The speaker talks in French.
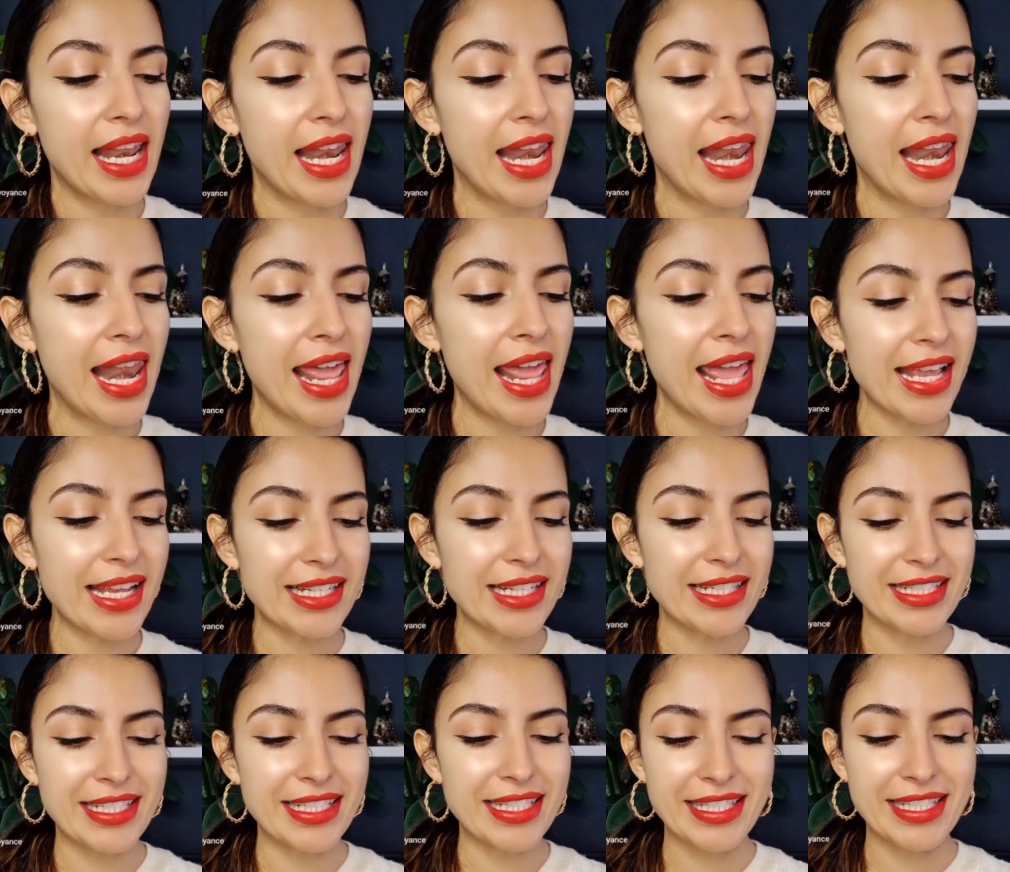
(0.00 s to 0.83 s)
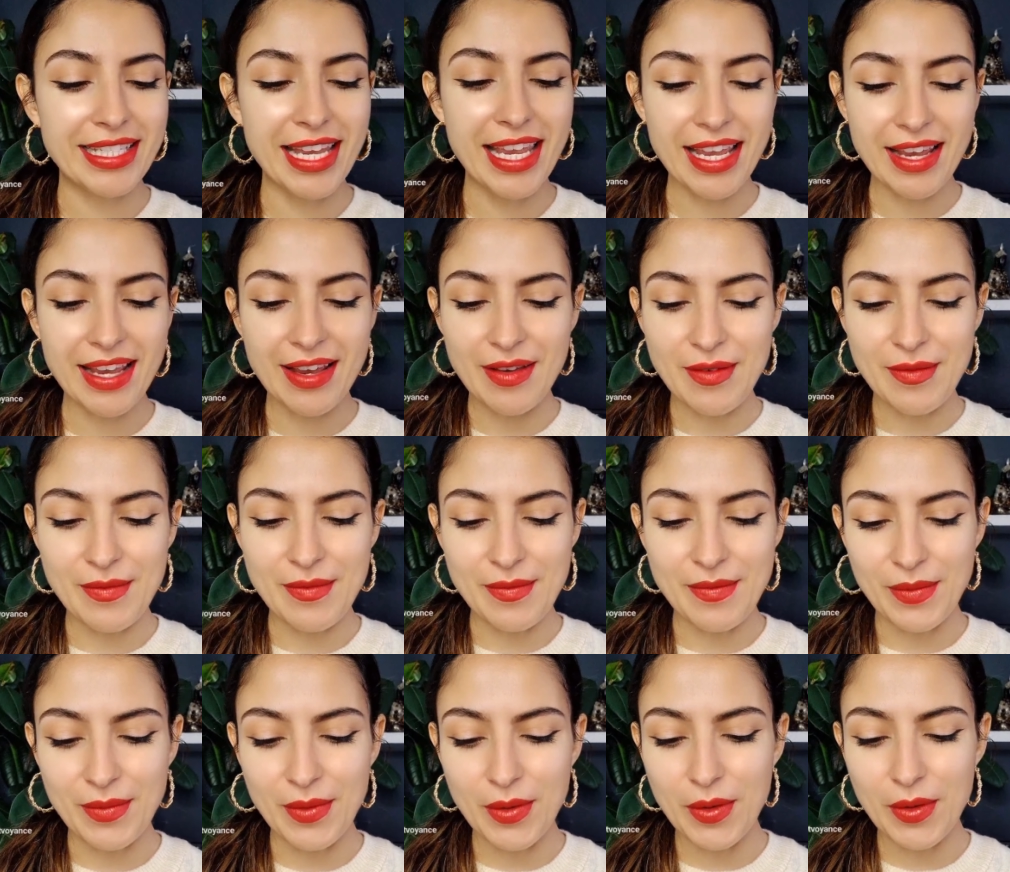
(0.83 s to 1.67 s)
les
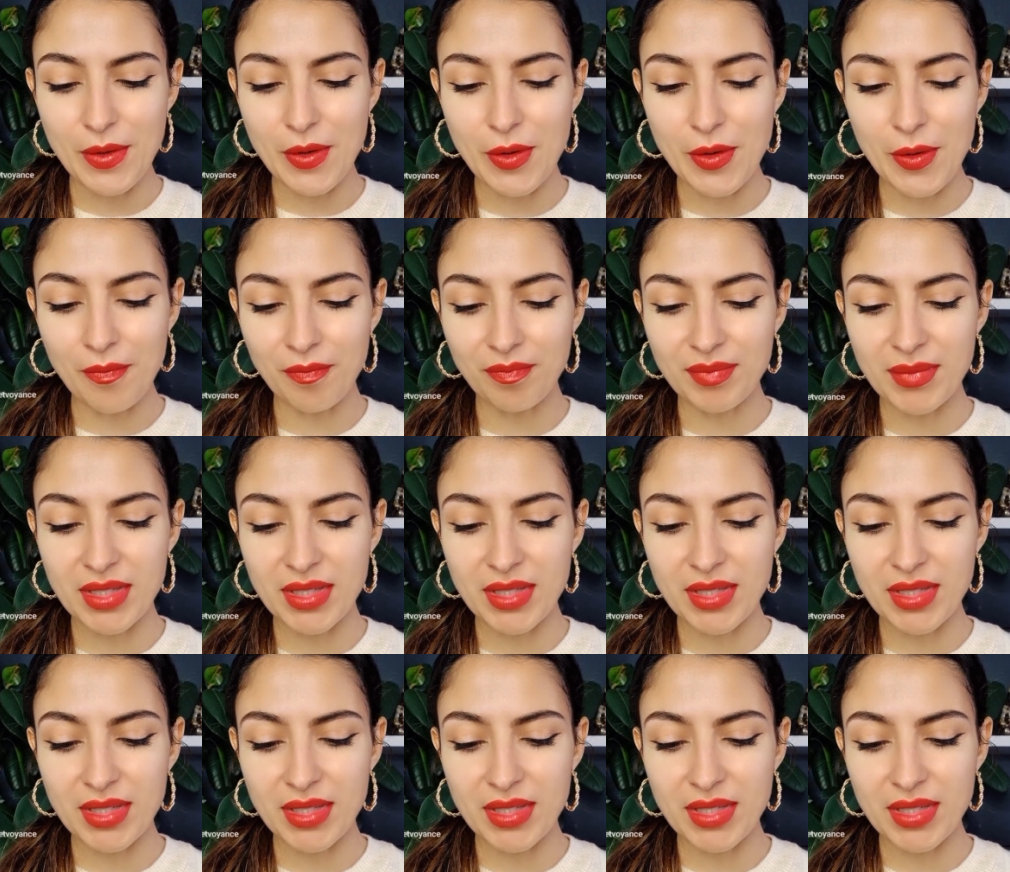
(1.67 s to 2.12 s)
Gémeaux.